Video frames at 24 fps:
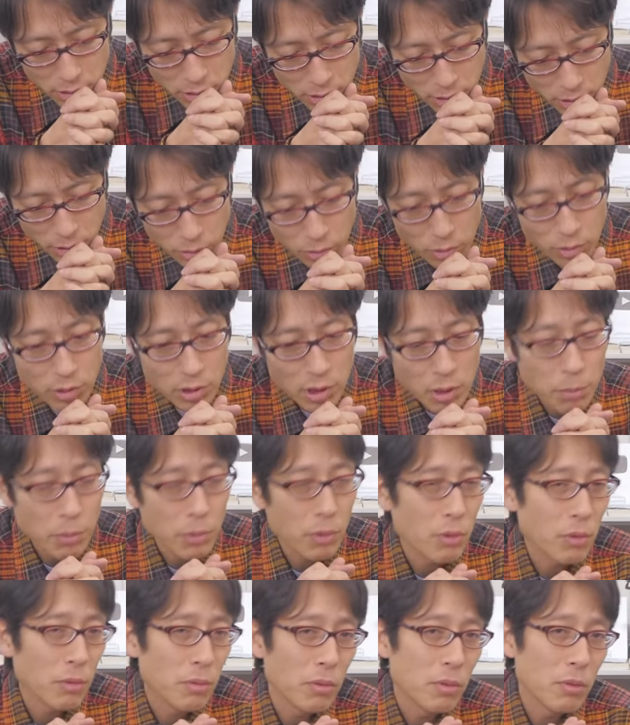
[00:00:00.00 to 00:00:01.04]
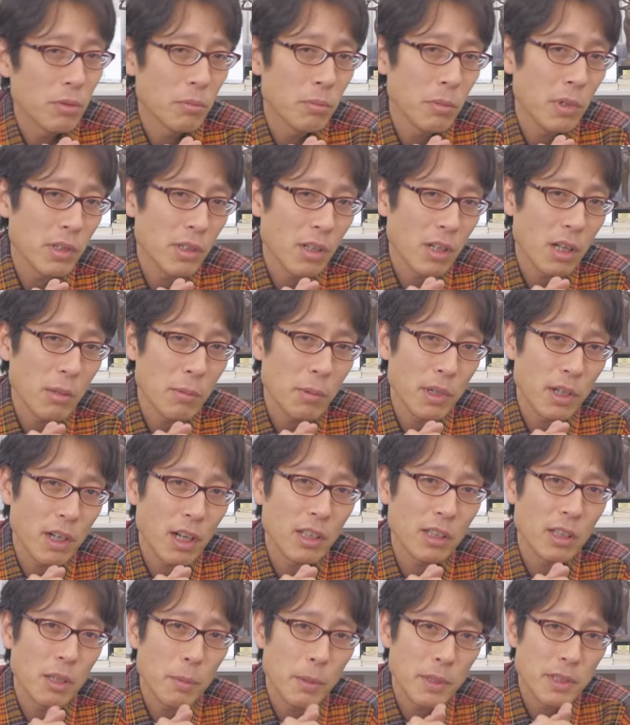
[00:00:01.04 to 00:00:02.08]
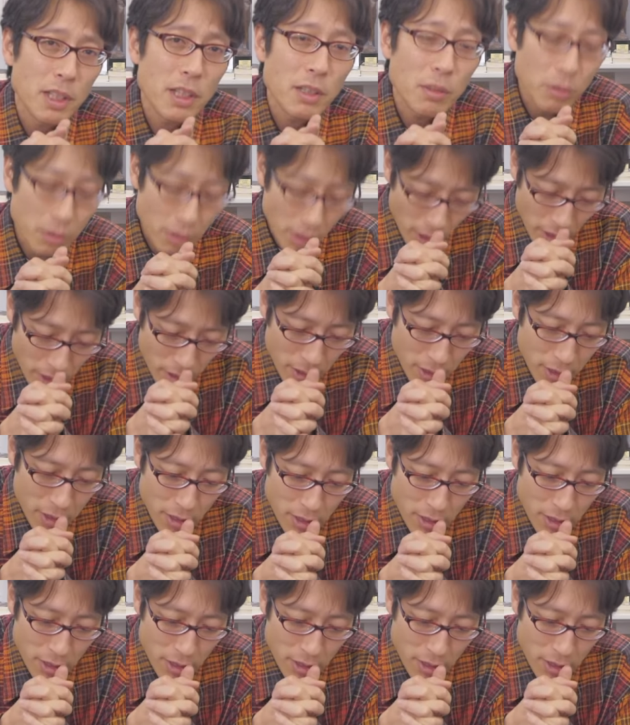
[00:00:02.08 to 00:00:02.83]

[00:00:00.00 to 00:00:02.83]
たといっても、まあ中身は変わってませんので、